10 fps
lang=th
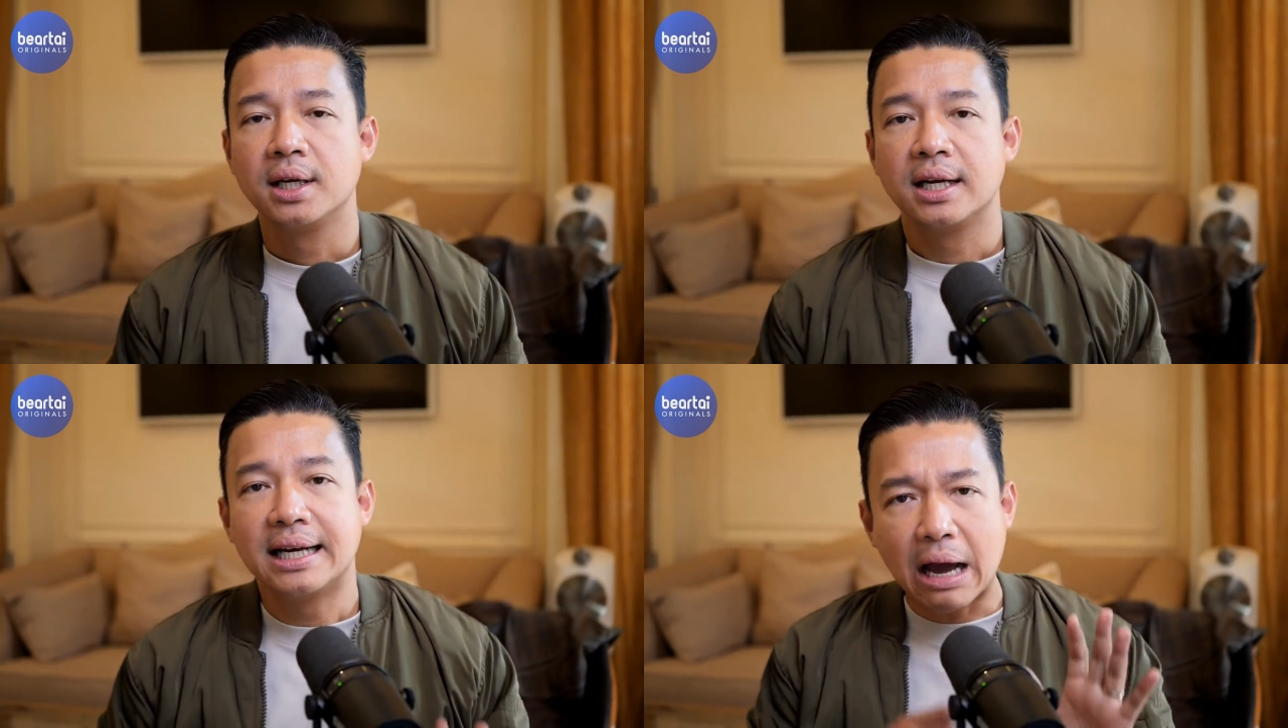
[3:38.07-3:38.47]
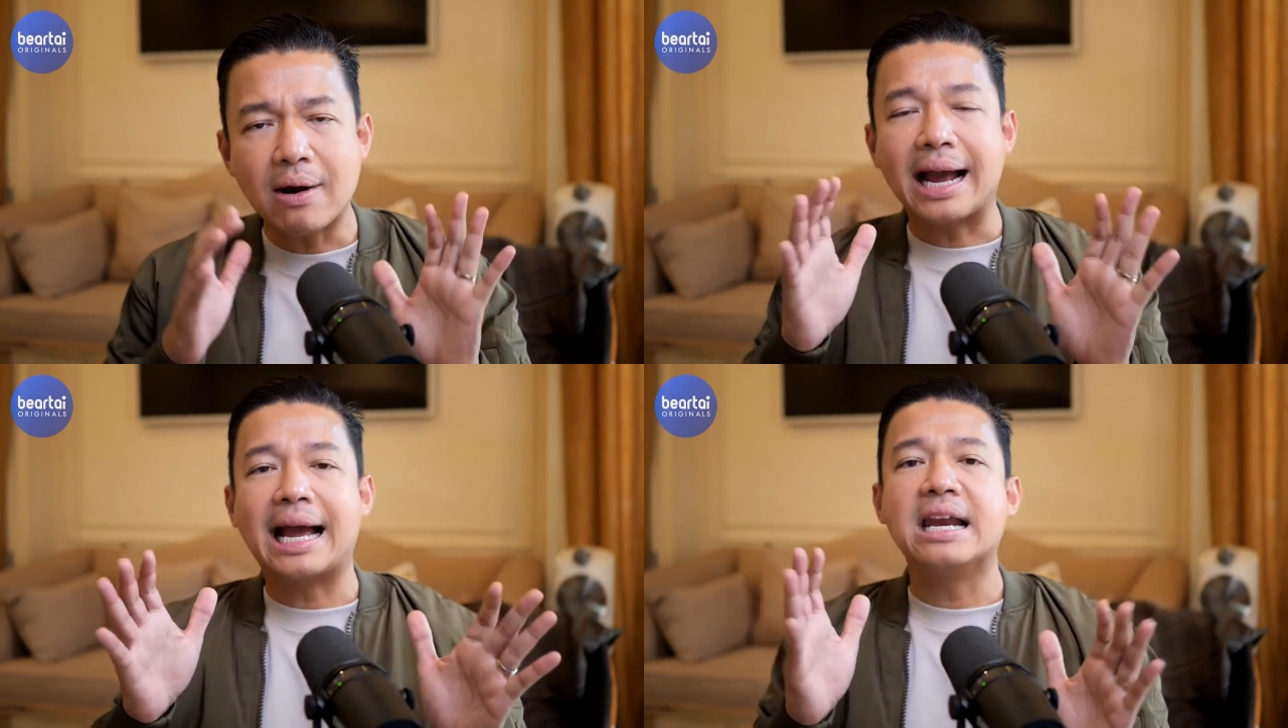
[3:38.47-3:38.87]
เล่า
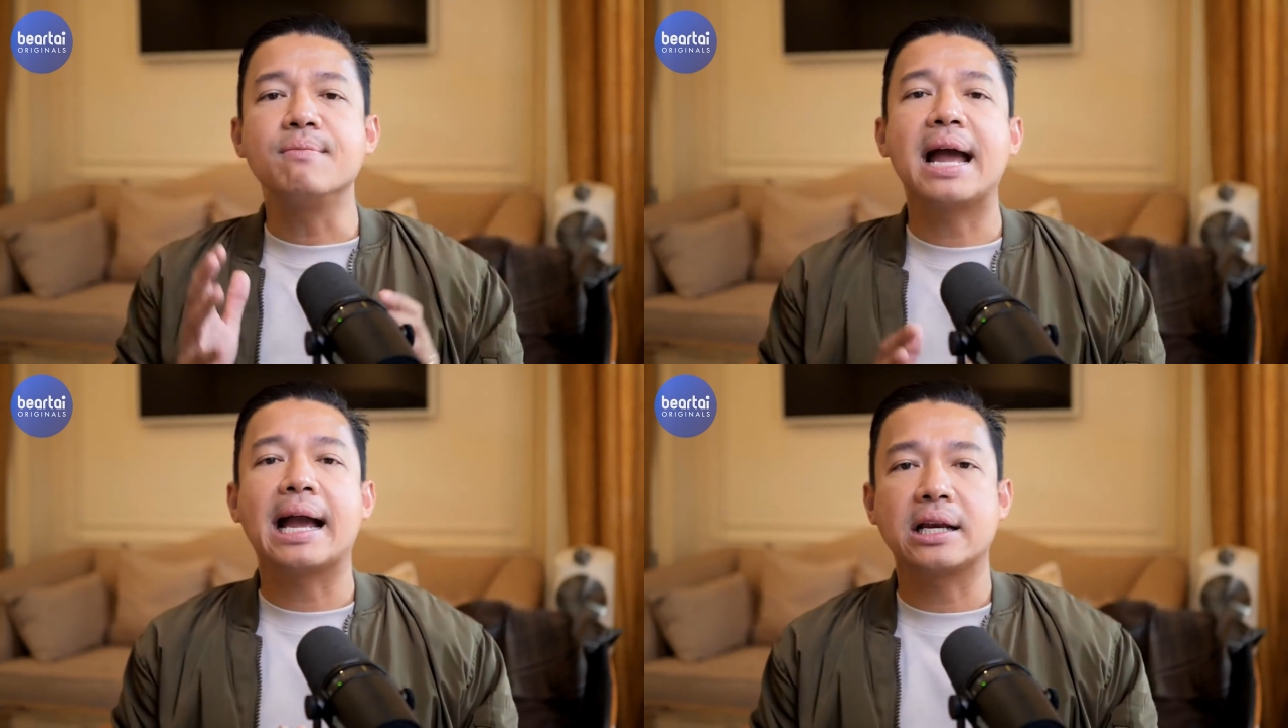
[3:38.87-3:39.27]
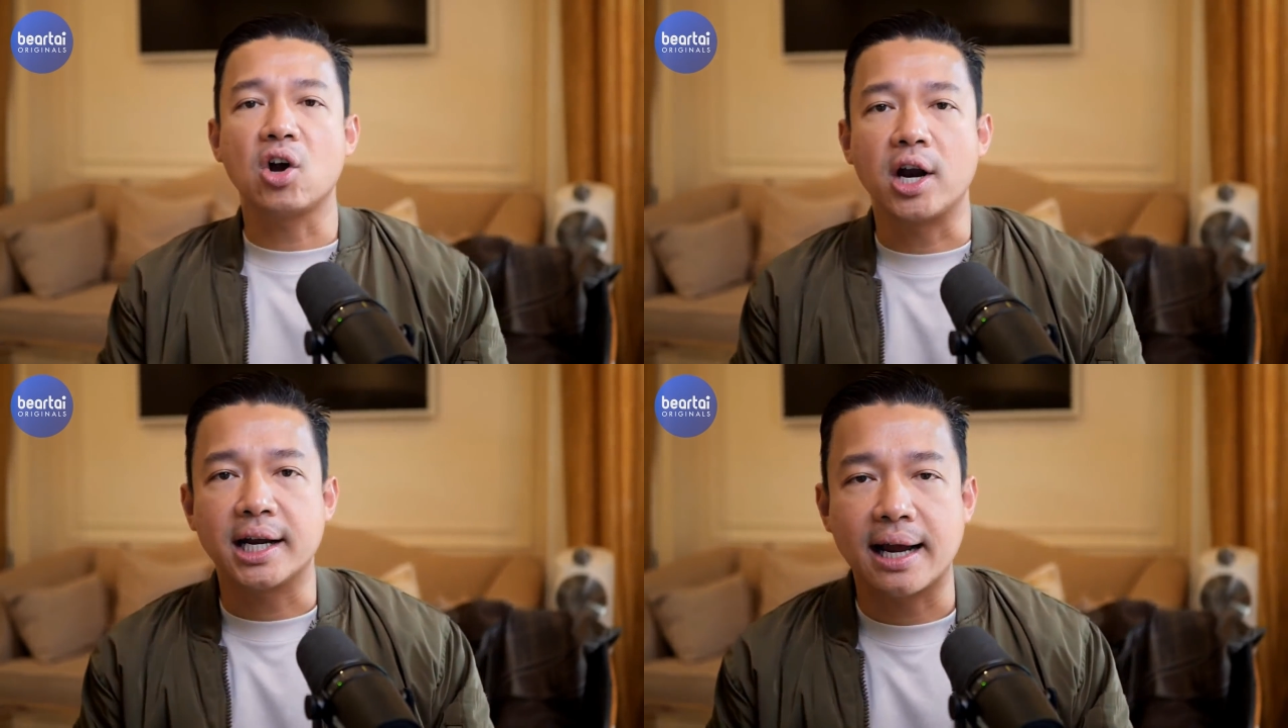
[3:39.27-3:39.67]
หลักการทำงานกัน
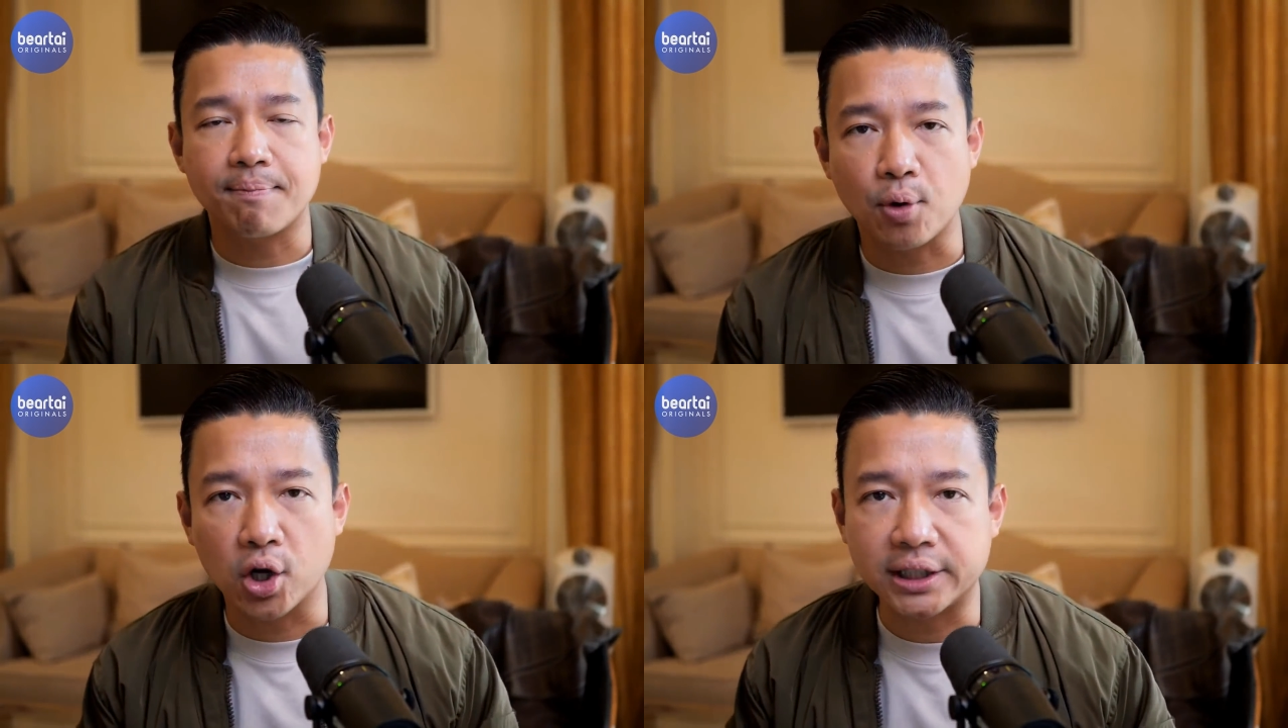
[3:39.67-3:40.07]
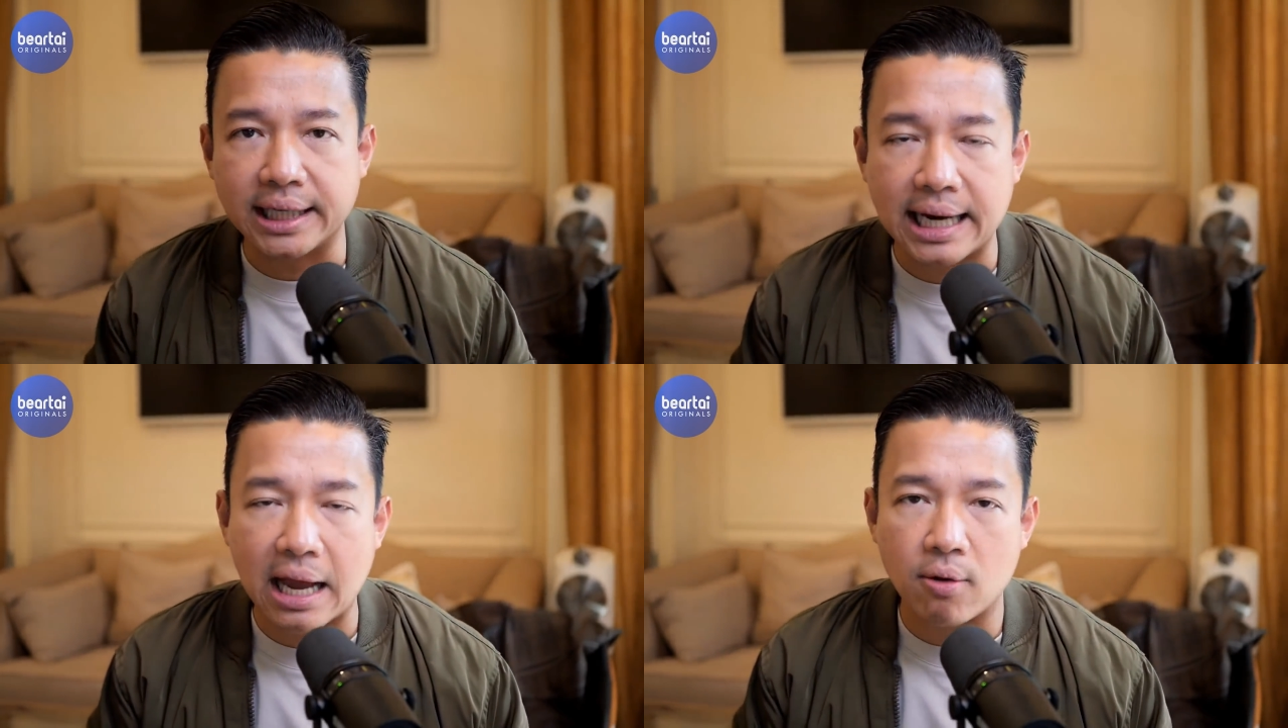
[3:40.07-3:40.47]
ก่อนนะครับปก
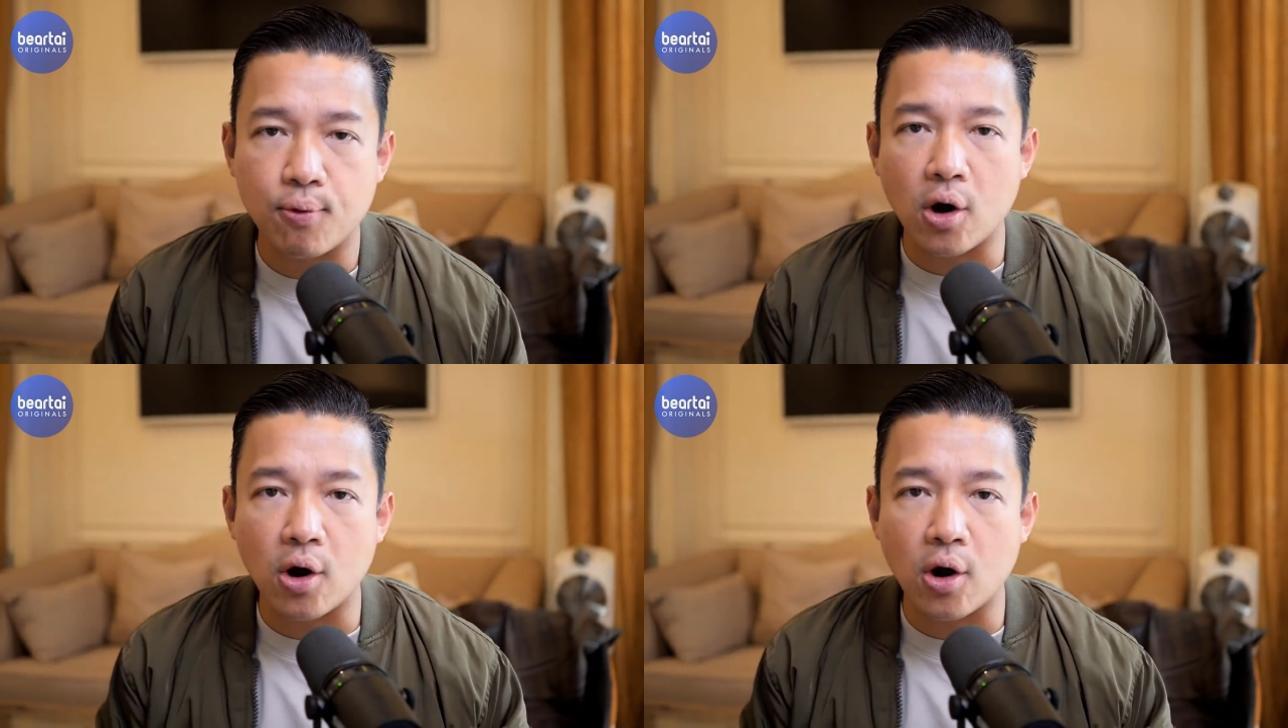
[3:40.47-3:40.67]
ติแล้ว